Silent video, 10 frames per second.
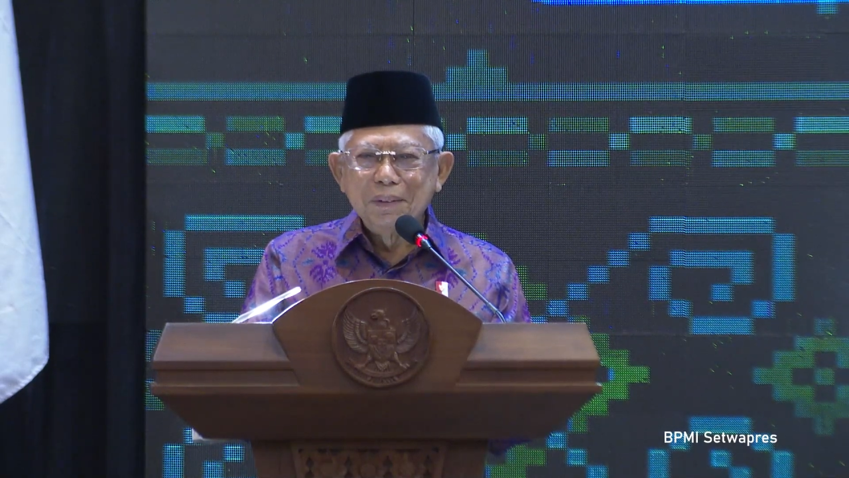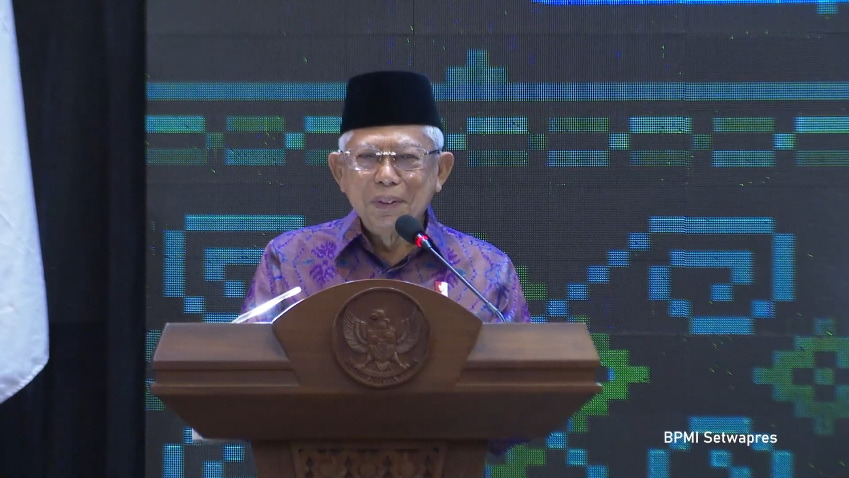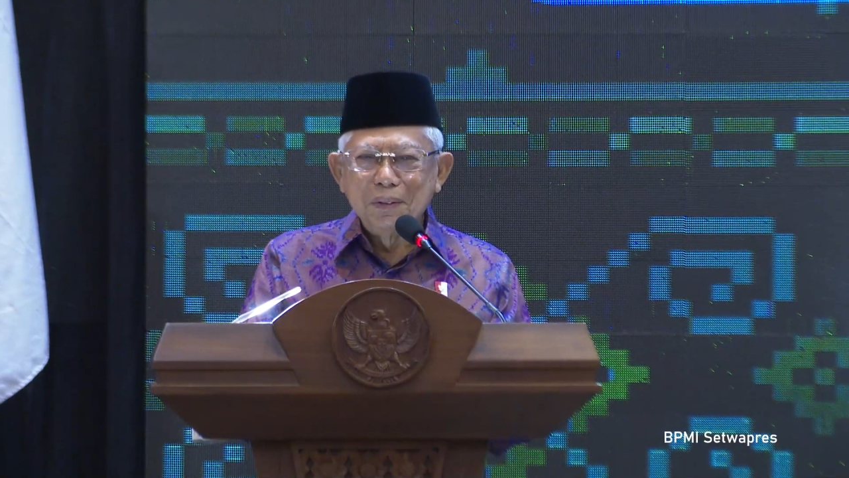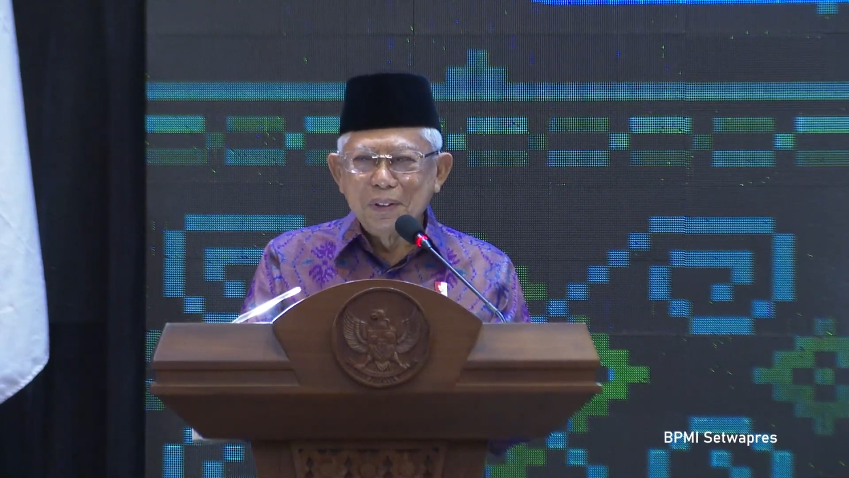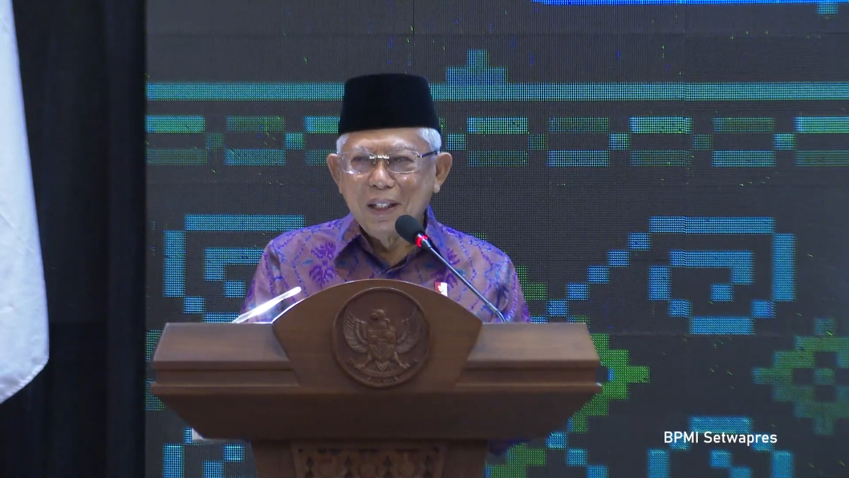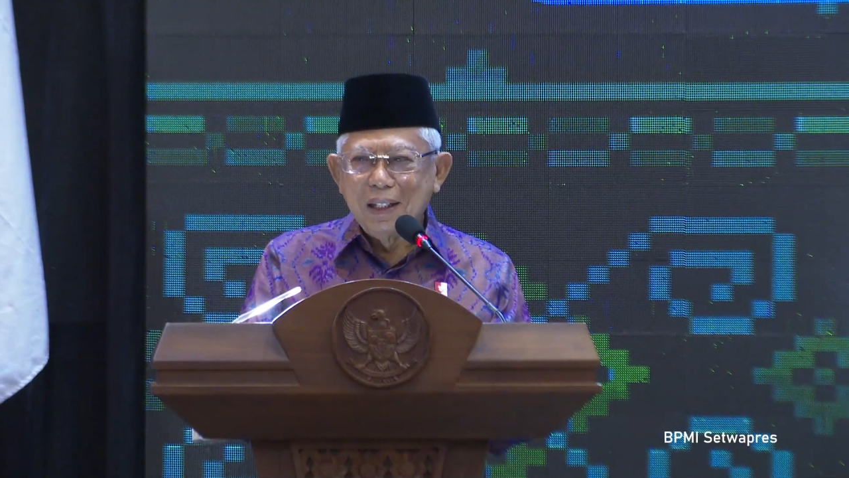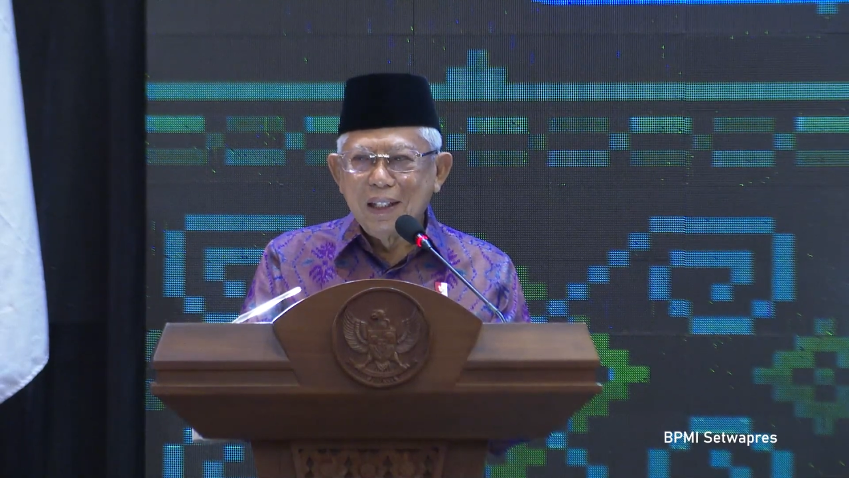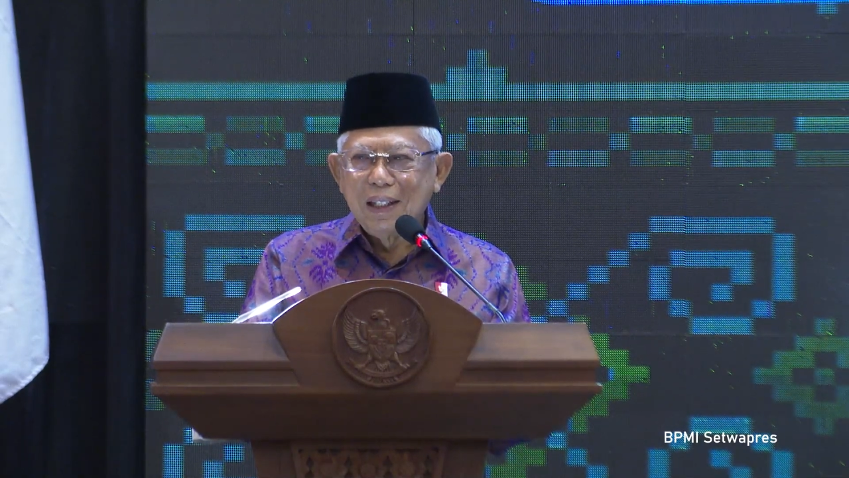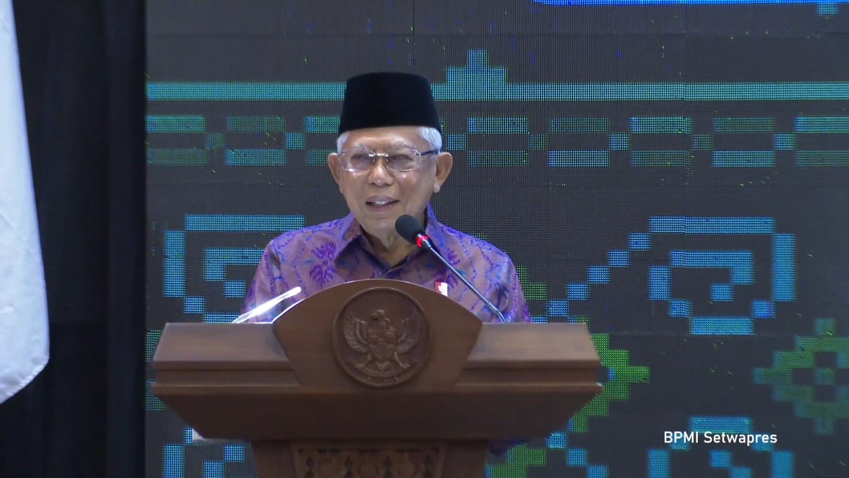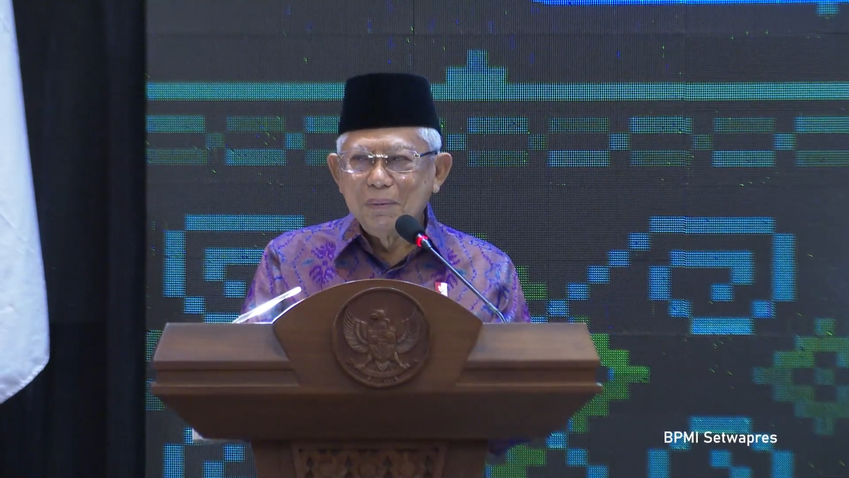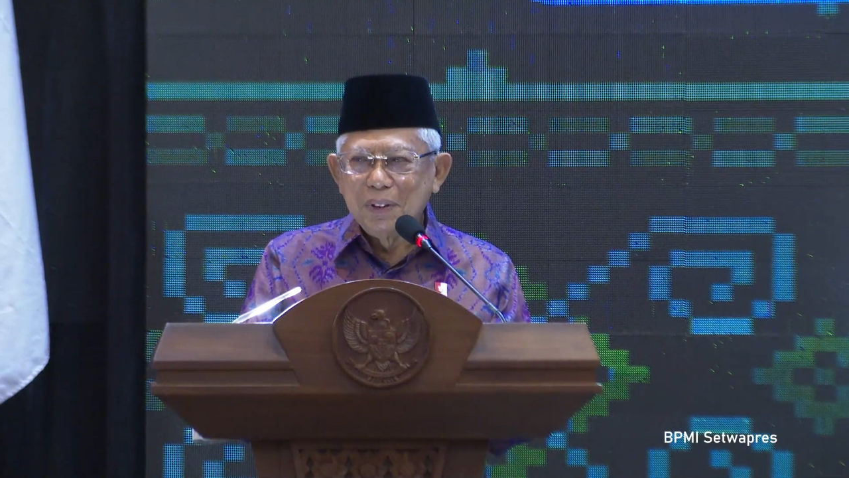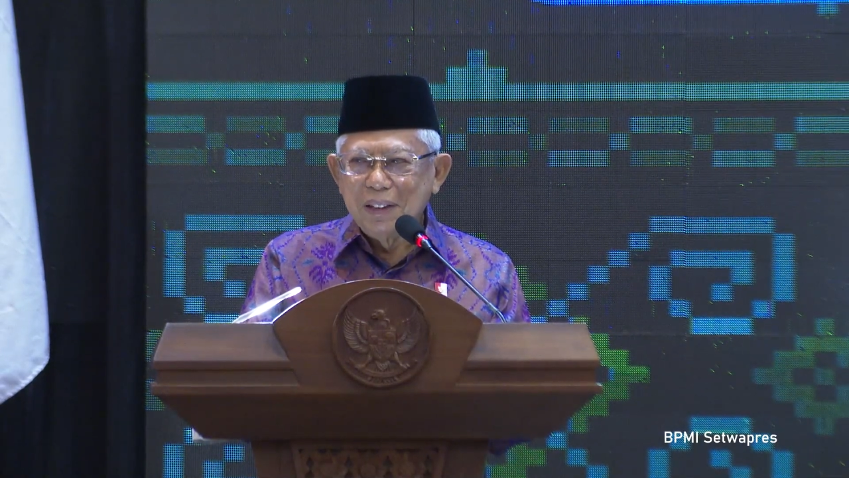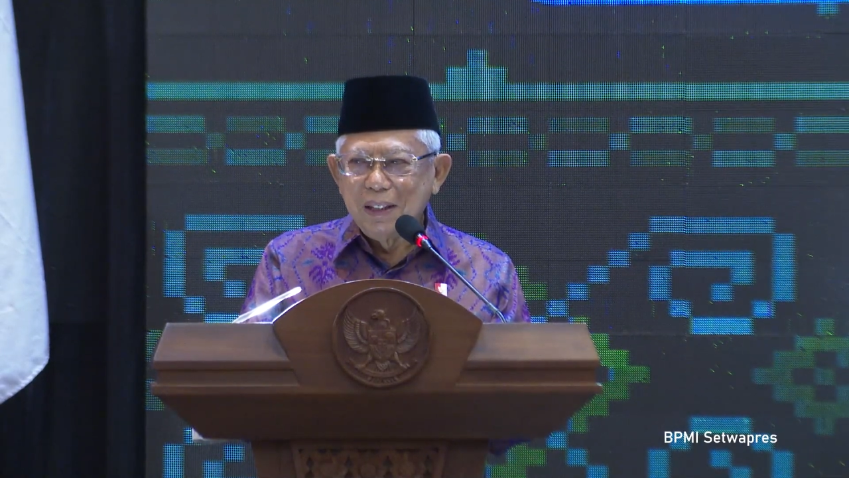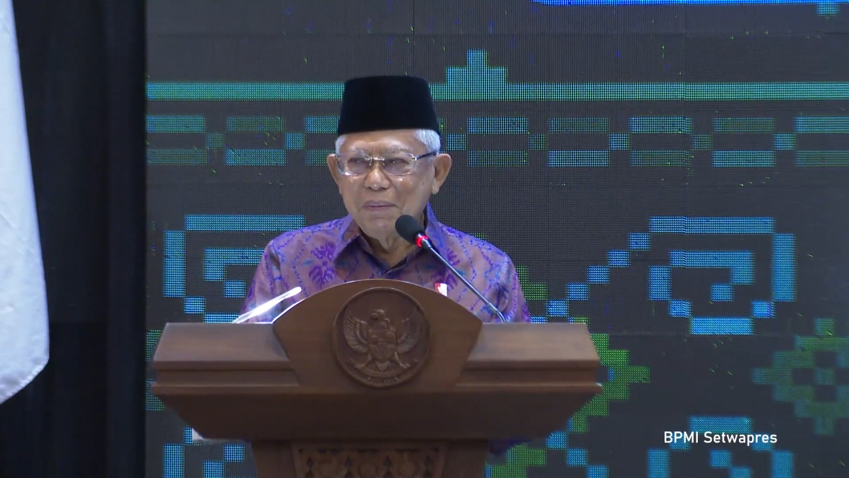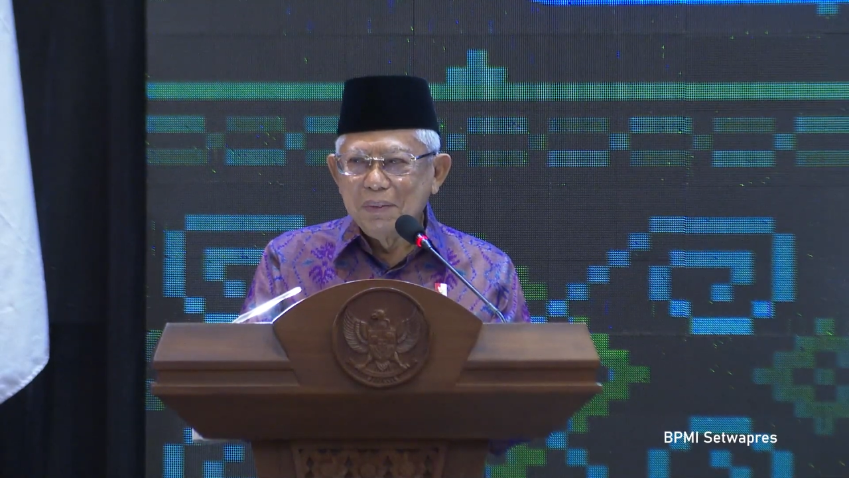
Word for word: pengusaha muslim